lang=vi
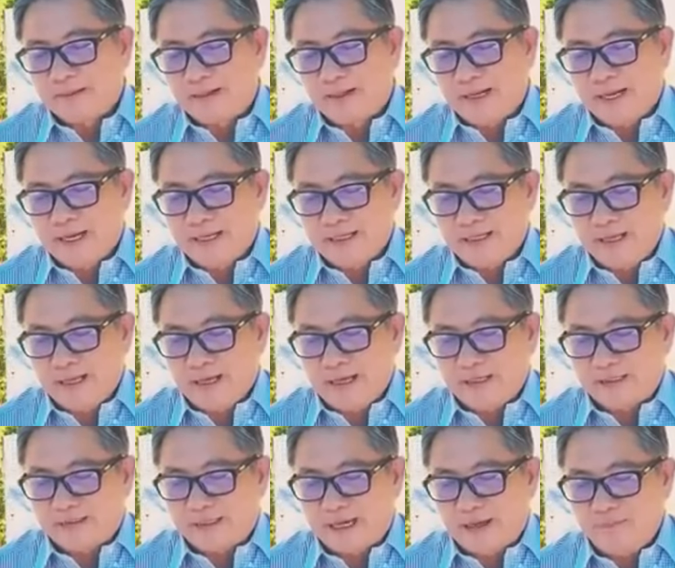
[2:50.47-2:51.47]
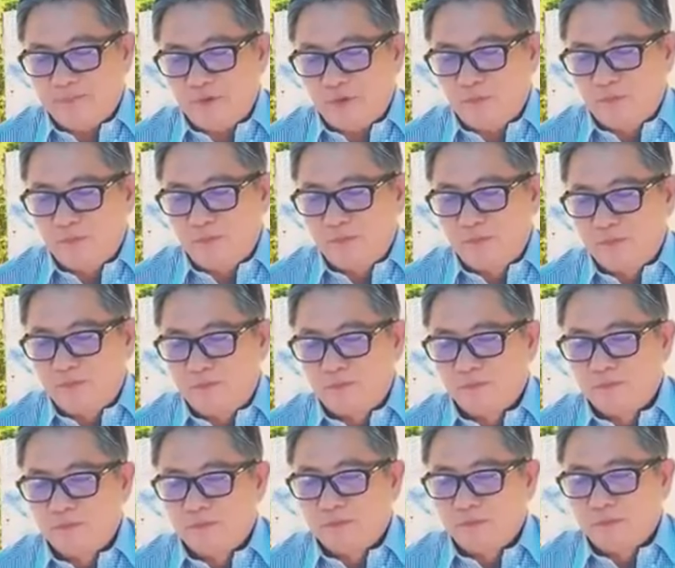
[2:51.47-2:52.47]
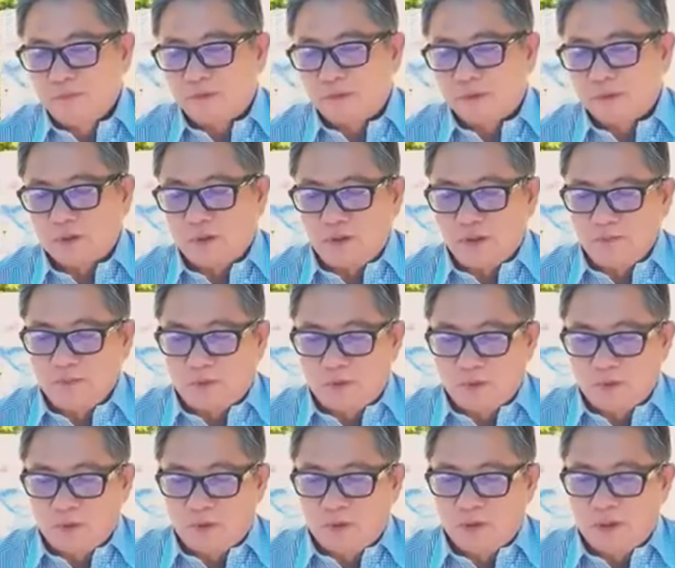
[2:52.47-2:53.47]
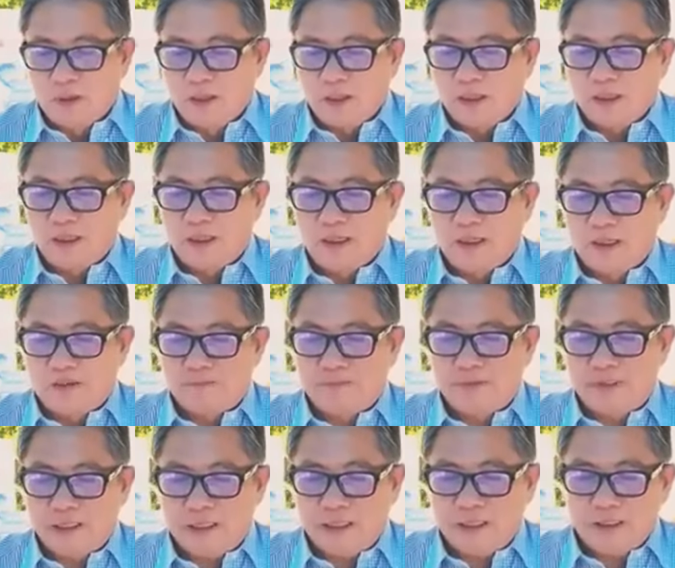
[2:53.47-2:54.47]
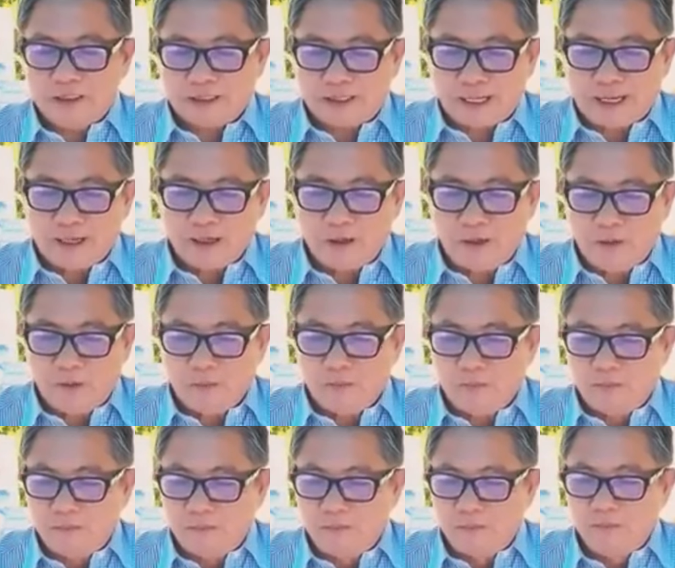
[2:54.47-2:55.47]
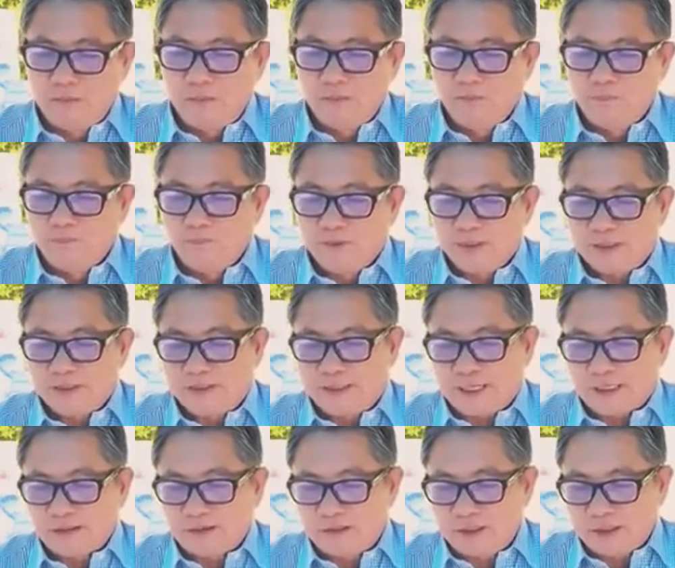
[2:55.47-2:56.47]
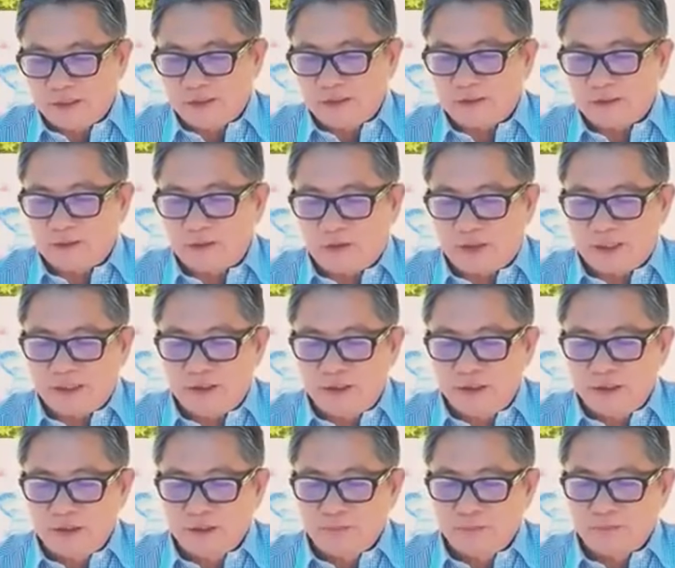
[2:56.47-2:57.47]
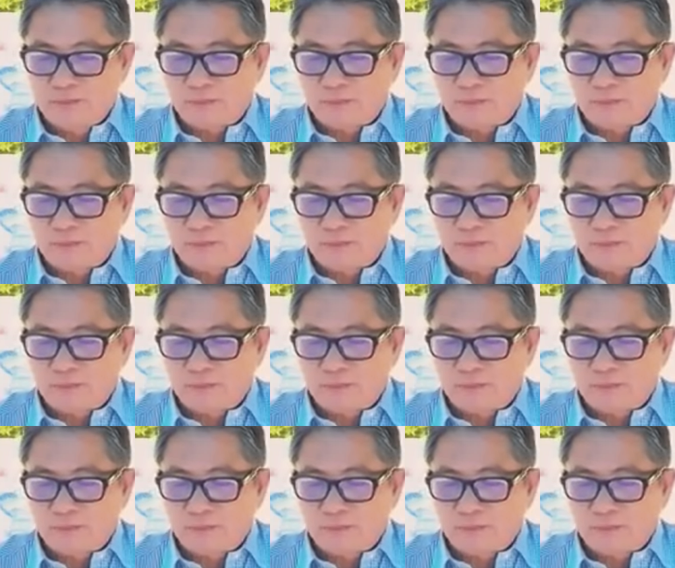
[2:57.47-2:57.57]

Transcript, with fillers: là nhà tạm dung ngồi buồn học chữ các hung Trạng trình thở trước